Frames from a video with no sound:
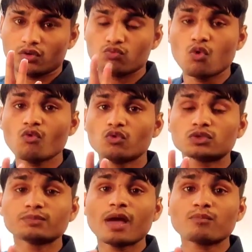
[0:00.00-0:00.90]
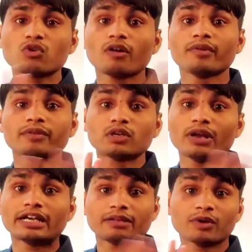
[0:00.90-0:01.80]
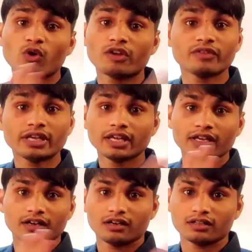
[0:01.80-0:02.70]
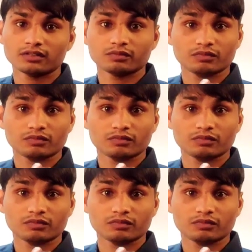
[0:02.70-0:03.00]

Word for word: वो उसमें आप कभी भी क्वालिटी में कोई भी आ,